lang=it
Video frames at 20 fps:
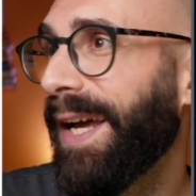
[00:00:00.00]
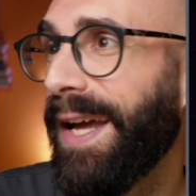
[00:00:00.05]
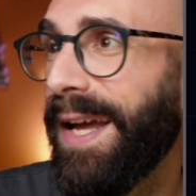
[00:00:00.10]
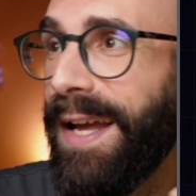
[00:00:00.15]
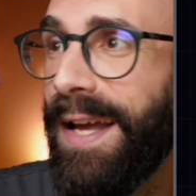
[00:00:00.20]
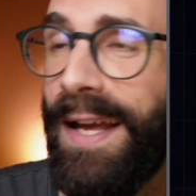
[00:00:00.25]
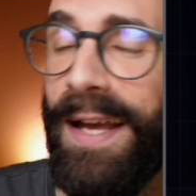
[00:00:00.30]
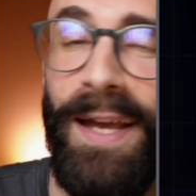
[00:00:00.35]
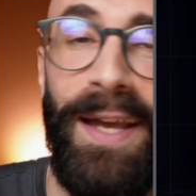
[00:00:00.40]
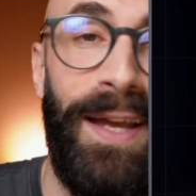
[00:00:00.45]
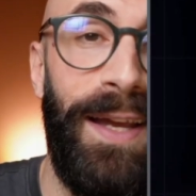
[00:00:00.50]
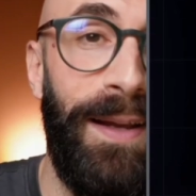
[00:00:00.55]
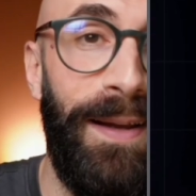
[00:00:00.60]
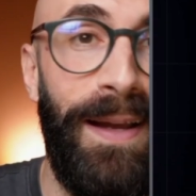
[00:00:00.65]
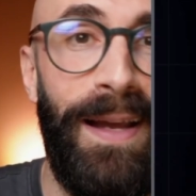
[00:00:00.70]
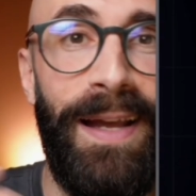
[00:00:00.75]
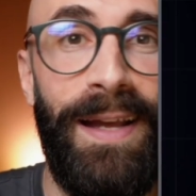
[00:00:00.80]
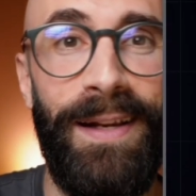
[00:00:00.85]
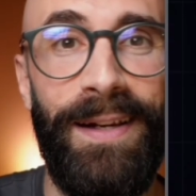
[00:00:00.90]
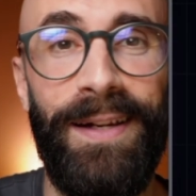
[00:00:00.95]
e,
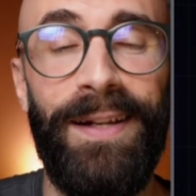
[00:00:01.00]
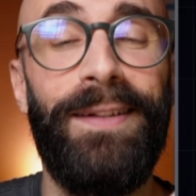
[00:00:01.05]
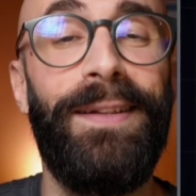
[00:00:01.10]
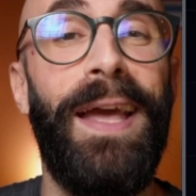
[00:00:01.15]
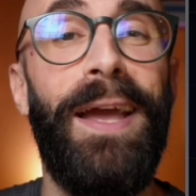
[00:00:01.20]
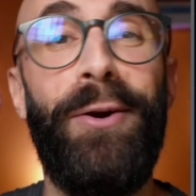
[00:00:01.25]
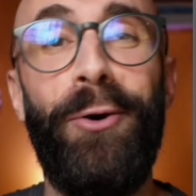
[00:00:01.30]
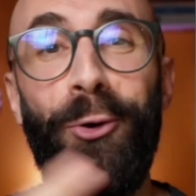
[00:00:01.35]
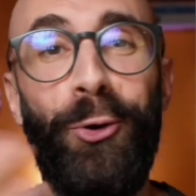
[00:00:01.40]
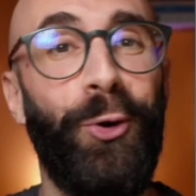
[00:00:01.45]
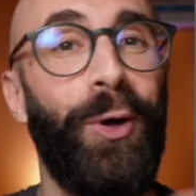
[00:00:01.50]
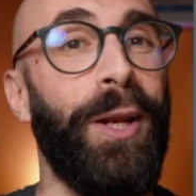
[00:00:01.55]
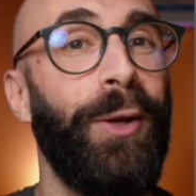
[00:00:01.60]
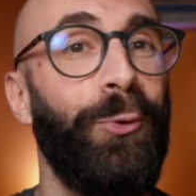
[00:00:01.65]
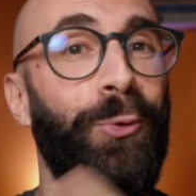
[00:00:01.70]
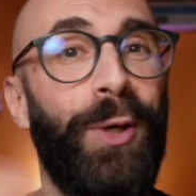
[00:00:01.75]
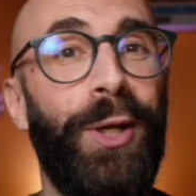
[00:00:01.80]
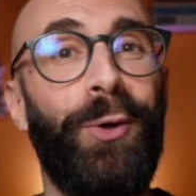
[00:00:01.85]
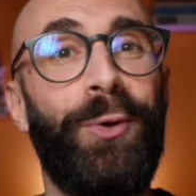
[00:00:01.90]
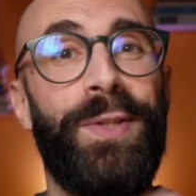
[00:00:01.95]
e ritengono che
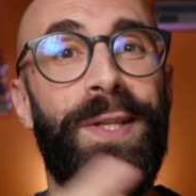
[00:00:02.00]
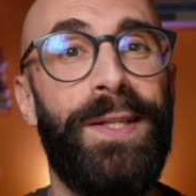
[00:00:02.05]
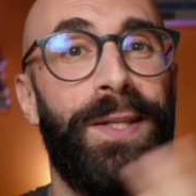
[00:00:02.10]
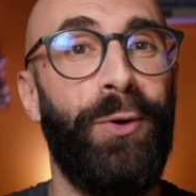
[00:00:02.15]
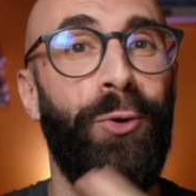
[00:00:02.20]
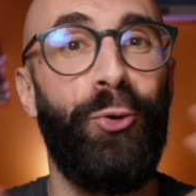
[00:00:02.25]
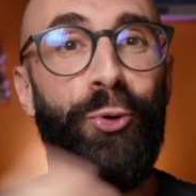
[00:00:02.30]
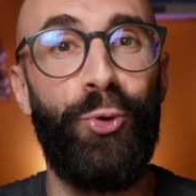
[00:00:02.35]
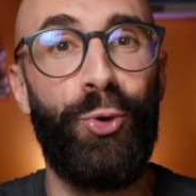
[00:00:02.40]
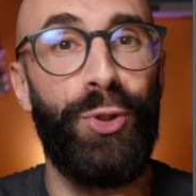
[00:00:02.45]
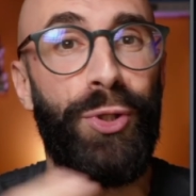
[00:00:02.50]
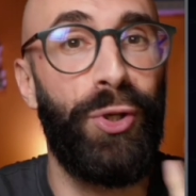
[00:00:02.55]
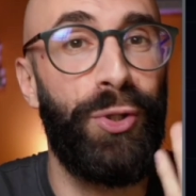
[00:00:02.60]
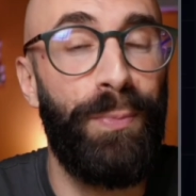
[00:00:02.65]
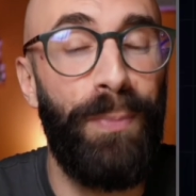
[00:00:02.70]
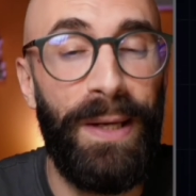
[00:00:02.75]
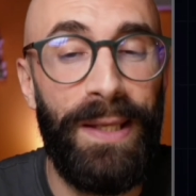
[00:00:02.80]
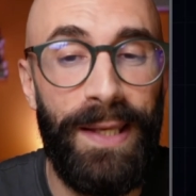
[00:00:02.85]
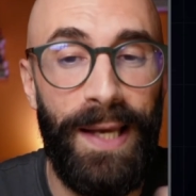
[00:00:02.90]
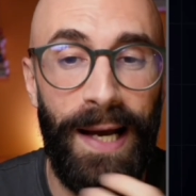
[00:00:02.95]
alcune cose siano giuste o
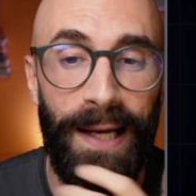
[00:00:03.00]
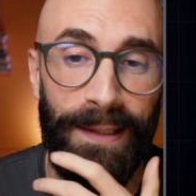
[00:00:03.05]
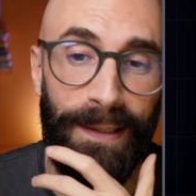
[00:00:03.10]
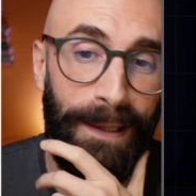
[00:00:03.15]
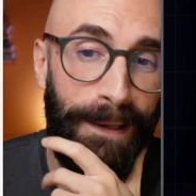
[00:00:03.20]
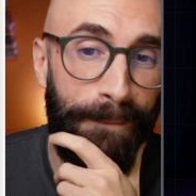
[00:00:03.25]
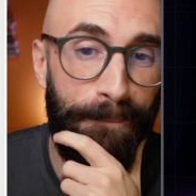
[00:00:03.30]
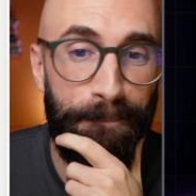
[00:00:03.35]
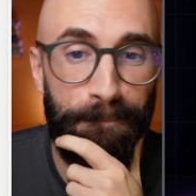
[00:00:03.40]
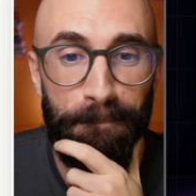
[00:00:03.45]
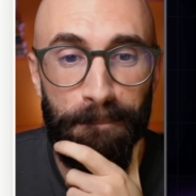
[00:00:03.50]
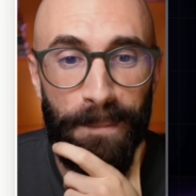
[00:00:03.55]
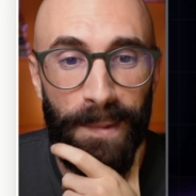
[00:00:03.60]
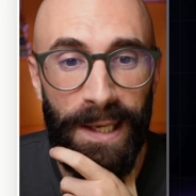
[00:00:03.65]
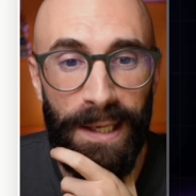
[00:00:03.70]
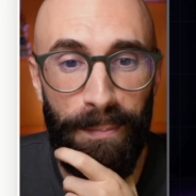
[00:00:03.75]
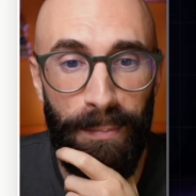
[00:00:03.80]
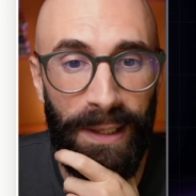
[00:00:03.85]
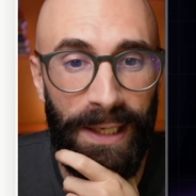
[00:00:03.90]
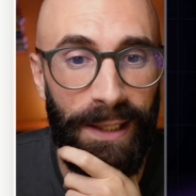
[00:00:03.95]
sbagliate
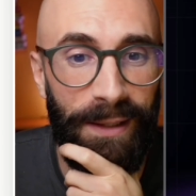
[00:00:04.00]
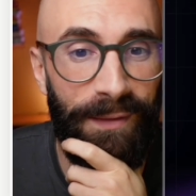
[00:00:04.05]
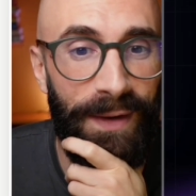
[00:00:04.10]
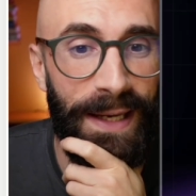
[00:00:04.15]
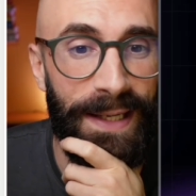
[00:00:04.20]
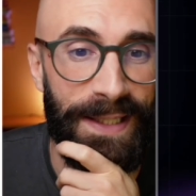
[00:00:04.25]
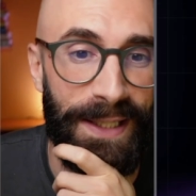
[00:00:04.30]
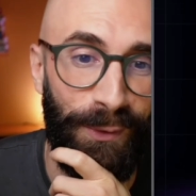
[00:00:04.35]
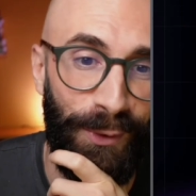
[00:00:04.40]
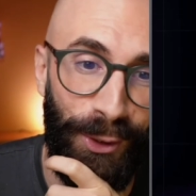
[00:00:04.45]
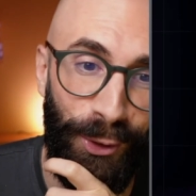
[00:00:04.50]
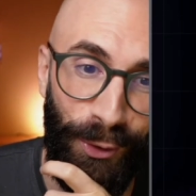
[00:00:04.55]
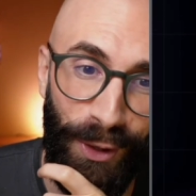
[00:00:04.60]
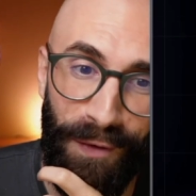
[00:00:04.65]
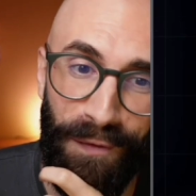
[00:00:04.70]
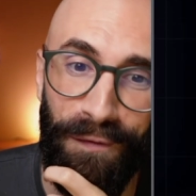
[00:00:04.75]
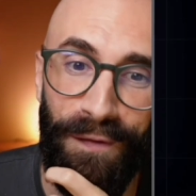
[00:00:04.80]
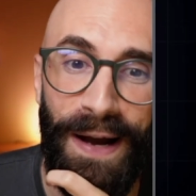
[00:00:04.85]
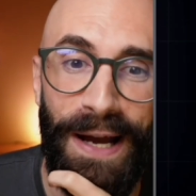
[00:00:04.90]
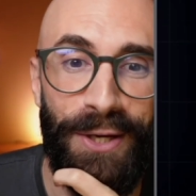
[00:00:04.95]
in maniera diversa, quindi non
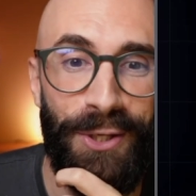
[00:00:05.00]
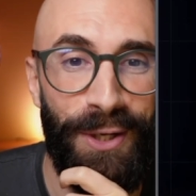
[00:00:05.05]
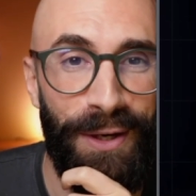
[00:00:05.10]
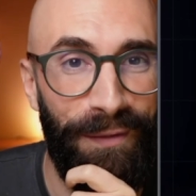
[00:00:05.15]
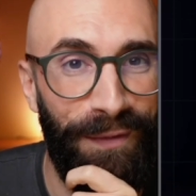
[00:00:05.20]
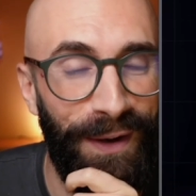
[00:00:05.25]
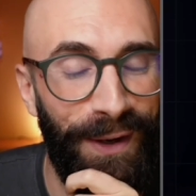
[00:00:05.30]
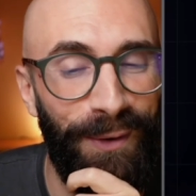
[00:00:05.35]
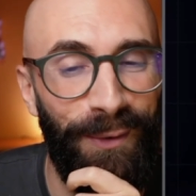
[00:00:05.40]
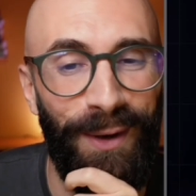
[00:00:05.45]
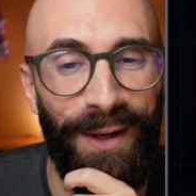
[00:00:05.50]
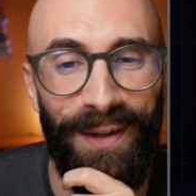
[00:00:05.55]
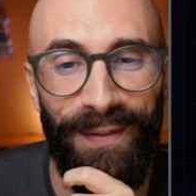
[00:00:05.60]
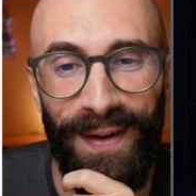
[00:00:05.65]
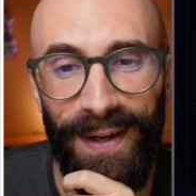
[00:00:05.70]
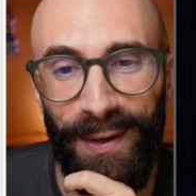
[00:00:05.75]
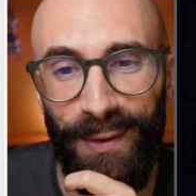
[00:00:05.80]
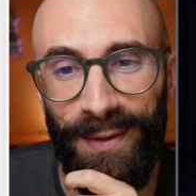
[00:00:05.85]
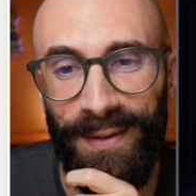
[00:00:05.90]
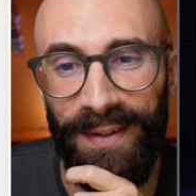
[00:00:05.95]
è facile farlo a
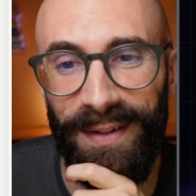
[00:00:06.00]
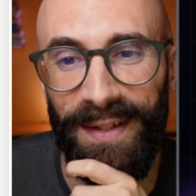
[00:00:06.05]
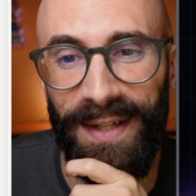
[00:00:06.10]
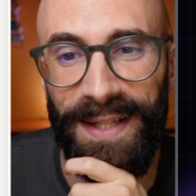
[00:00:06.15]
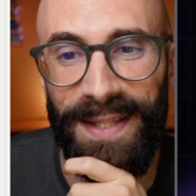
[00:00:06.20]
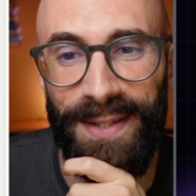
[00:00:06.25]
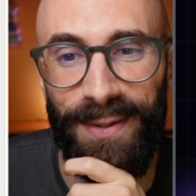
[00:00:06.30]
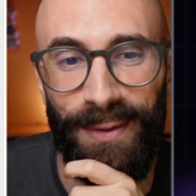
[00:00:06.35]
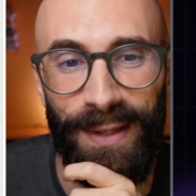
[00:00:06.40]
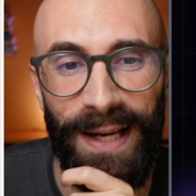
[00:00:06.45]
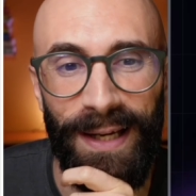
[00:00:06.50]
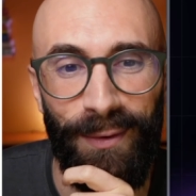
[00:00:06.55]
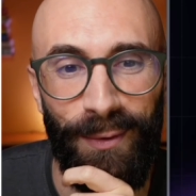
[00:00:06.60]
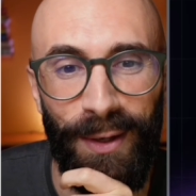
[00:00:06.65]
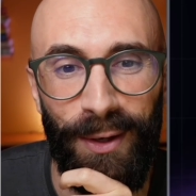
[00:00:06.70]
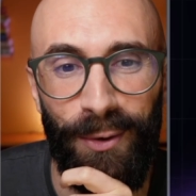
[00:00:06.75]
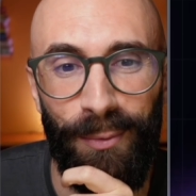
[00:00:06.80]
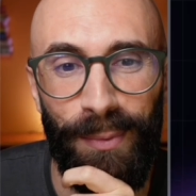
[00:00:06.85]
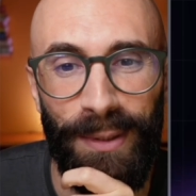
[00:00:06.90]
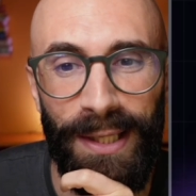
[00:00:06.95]
livello internazionale,
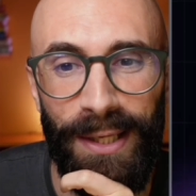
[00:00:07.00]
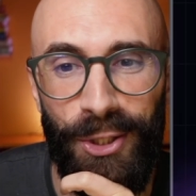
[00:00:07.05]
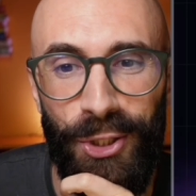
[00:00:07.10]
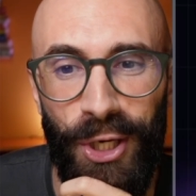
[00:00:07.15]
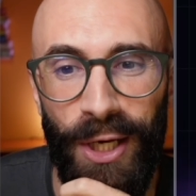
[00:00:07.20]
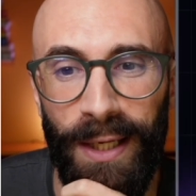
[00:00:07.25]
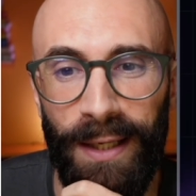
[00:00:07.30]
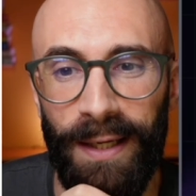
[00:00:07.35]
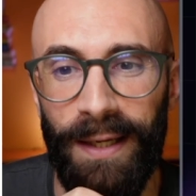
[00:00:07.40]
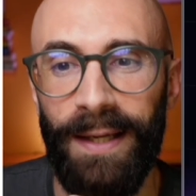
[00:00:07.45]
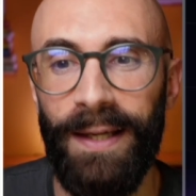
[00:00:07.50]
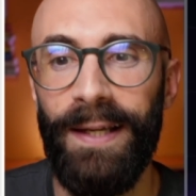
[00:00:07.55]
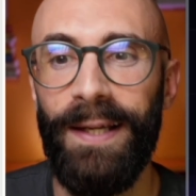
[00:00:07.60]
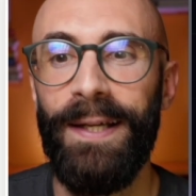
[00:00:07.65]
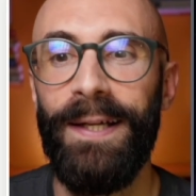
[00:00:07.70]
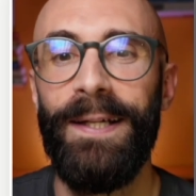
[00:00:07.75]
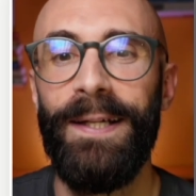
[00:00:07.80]
una roba del genere.